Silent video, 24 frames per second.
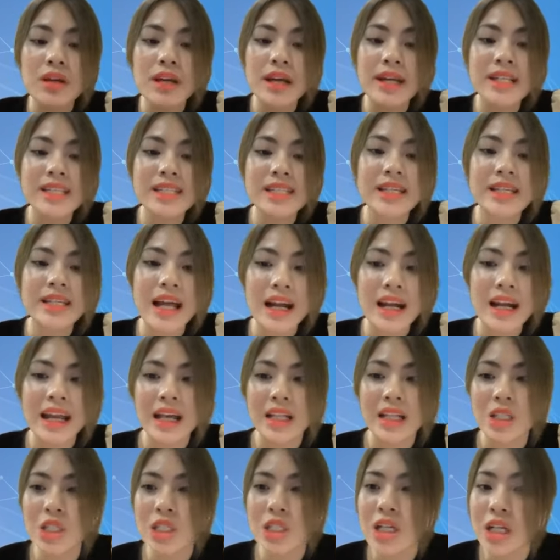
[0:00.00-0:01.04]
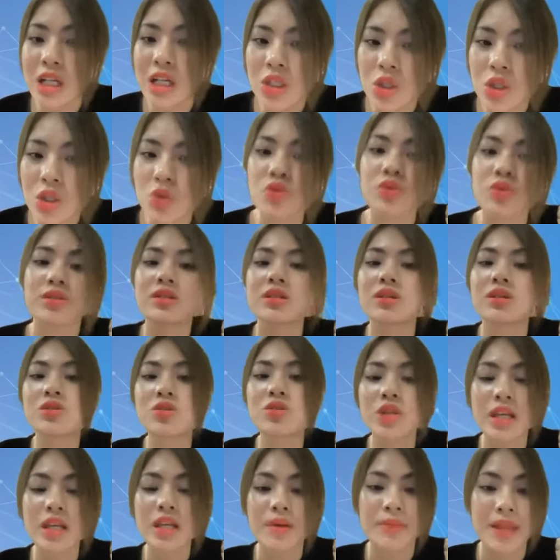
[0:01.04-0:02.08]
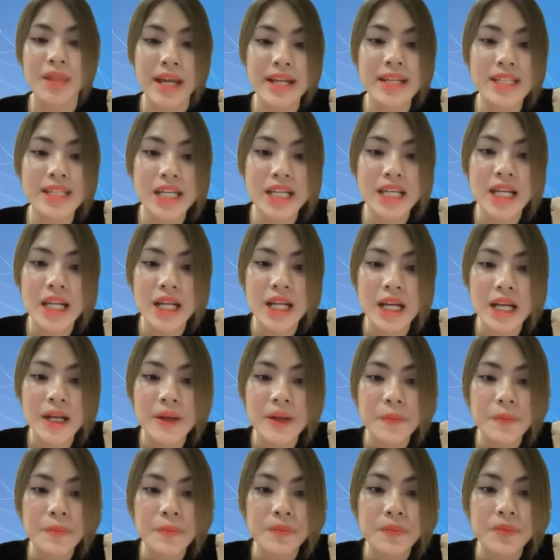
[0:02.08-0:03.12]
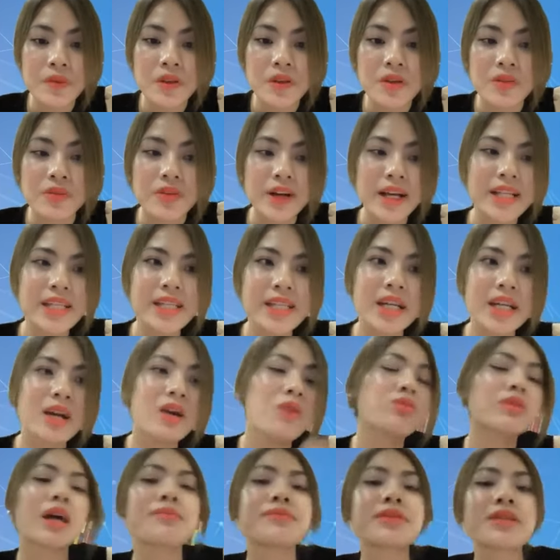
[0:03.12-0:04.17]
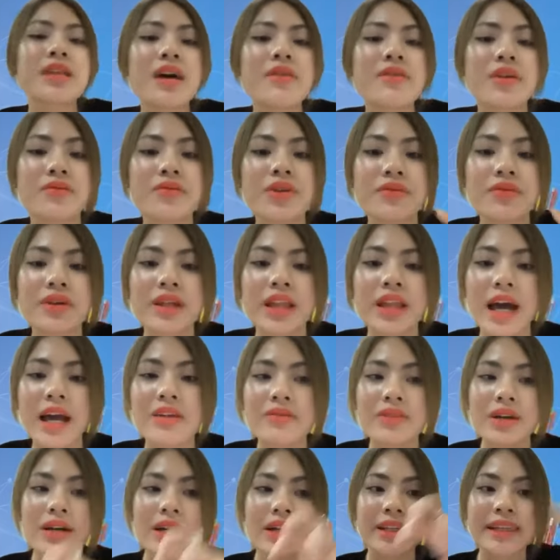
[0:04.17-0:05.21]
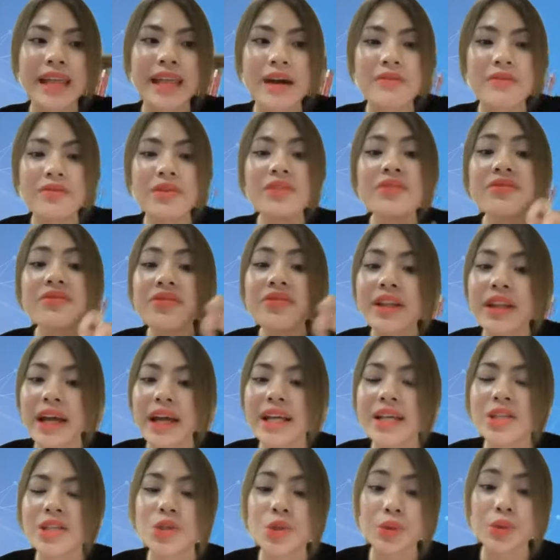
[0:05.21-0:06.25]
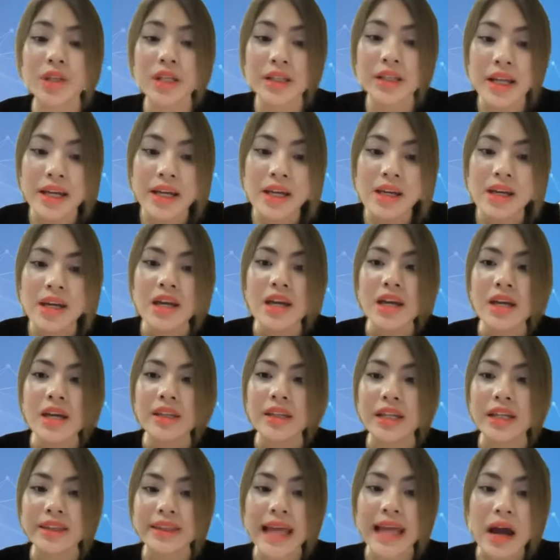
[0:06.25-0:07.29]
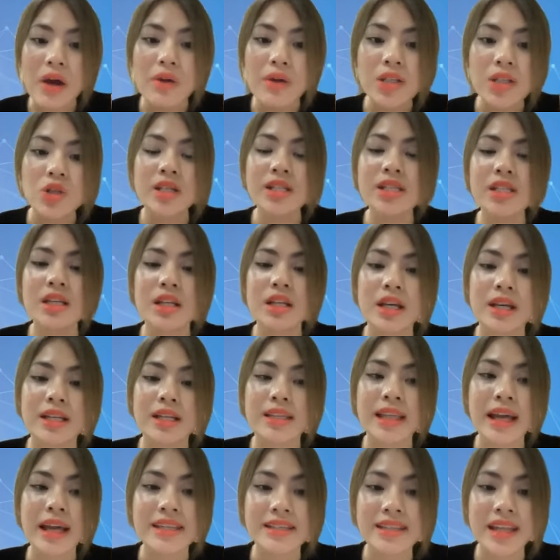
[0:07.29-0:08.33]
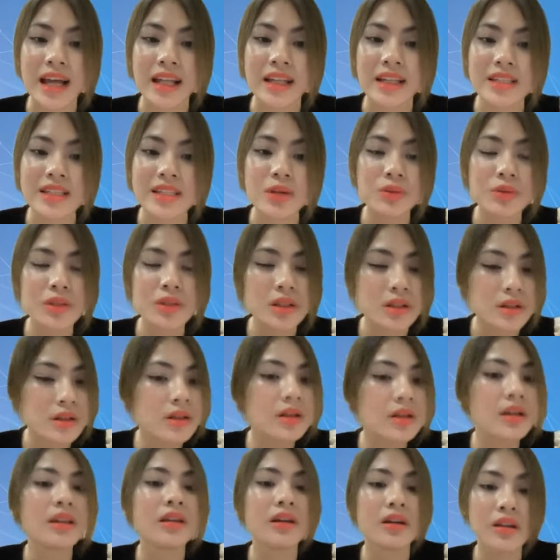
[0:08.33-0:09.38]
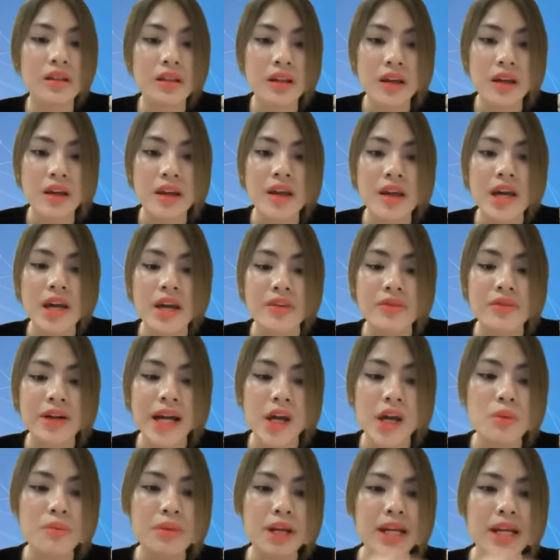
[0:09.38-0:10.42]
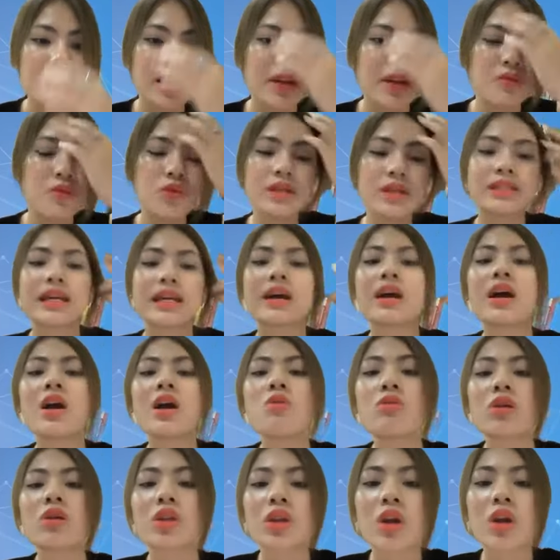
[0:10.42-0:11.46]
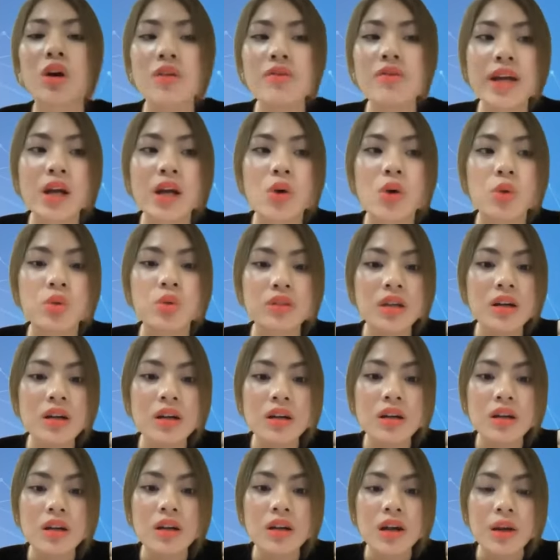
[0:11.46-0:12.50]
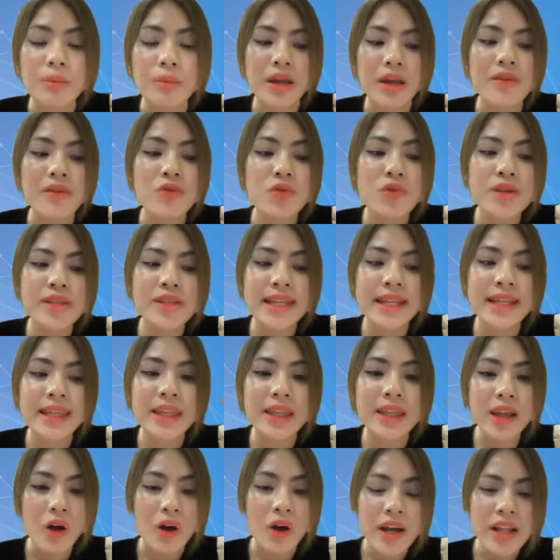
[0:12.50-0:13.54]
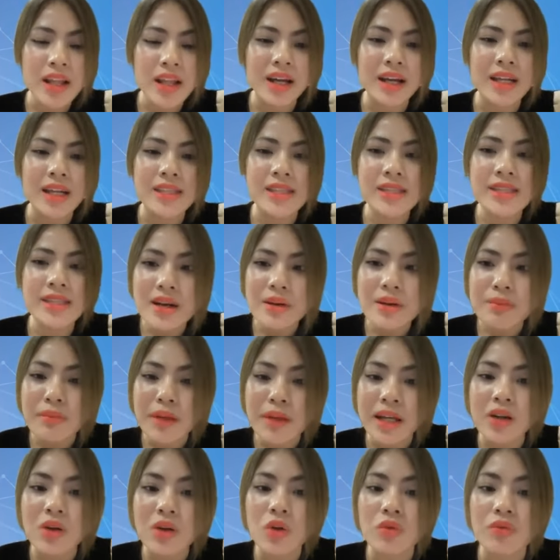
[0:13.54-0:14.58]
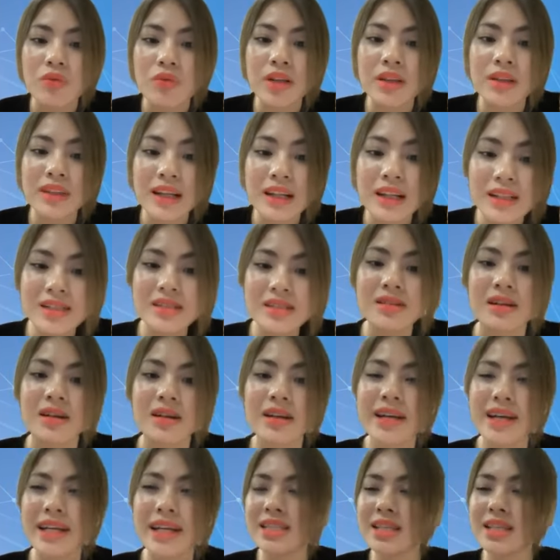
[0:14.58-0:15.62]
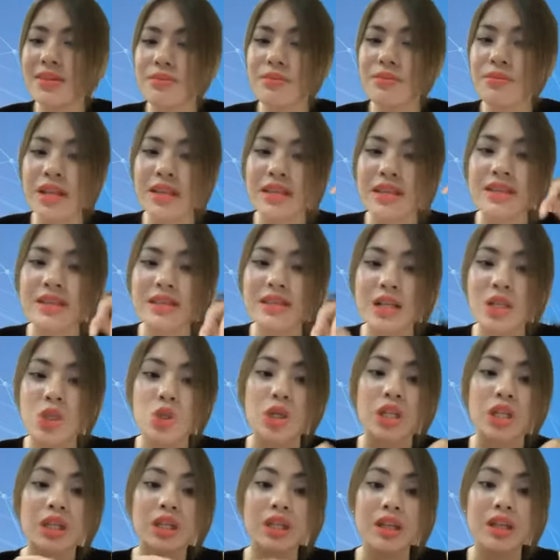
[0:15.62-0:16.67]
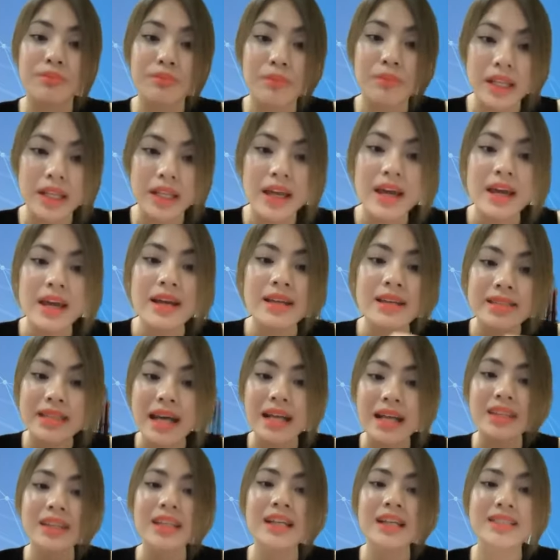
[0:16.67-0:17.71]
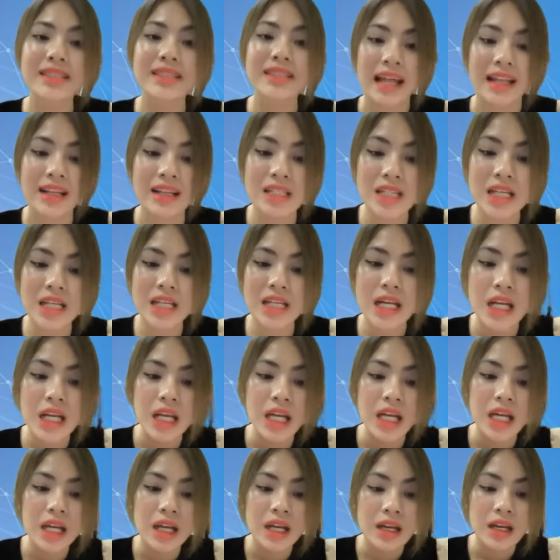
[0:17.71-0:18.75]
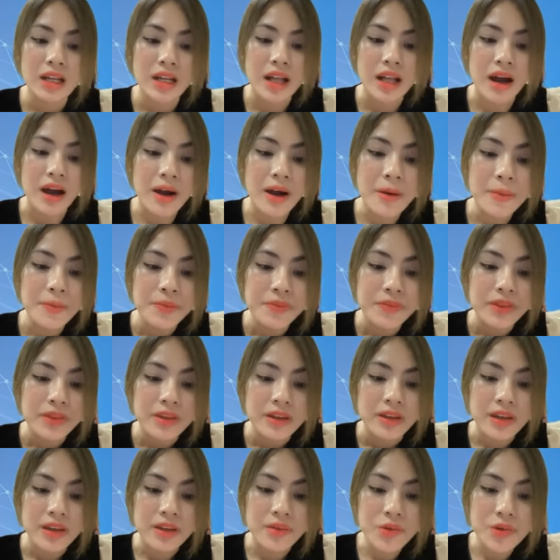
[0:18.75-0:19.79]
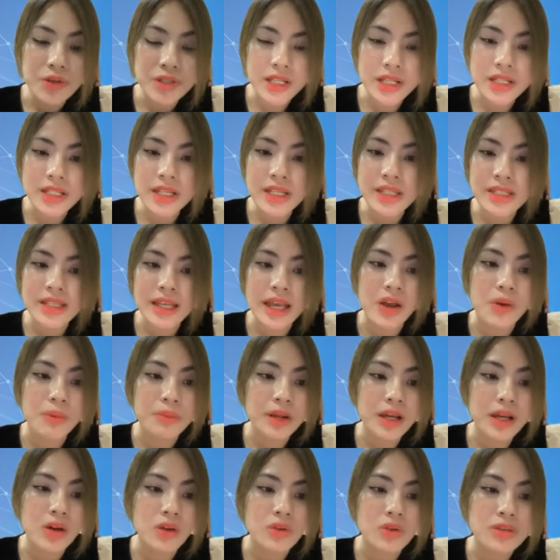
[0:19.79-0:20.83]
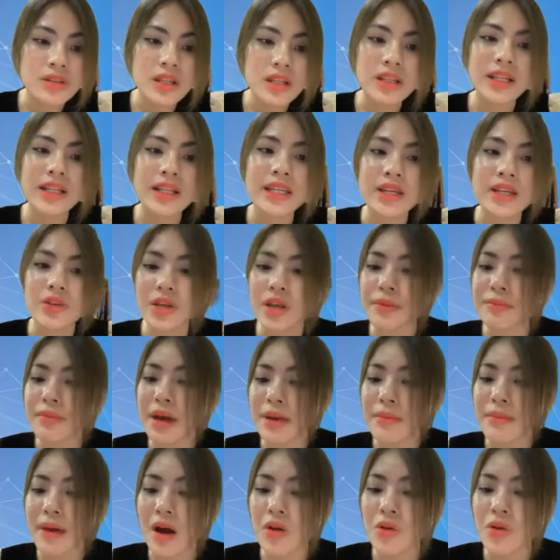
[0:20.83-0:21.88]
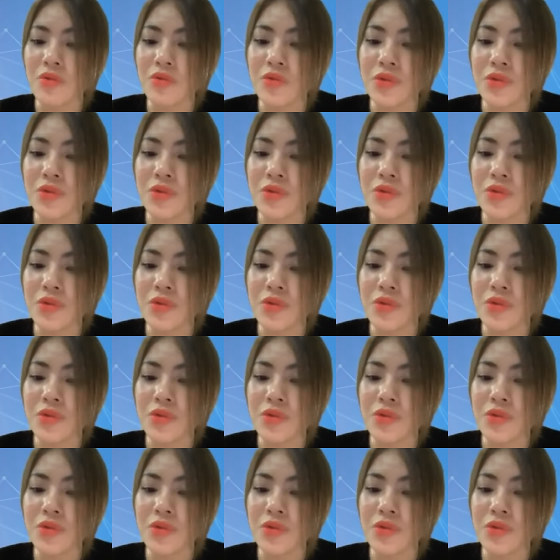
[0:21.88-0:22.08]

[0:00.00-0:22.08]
nghĩa anh chị đang là những cái chủ sở hữu doanh nghiệp đấy anh chị. Và anh chị không tham gia vào việc vận hành, và người ta vẫn vận hành cái số tiền đấy để tạo ra cho anh chị cái tài sản, cái dòng tiền cực kỳ lớn. Và ngày hôm nay thì em Vui sẽ không còn nói về cổ tức, mà em Vui sẽ nói về cái sức mạnh của việc tăng trưởng khi anh chị biết dịch chuyển tiền mặt sang tích sản anh chị. Đó, em Vui sẽ chia sẻ hôm nay có rất là nhiều những cái bài báo em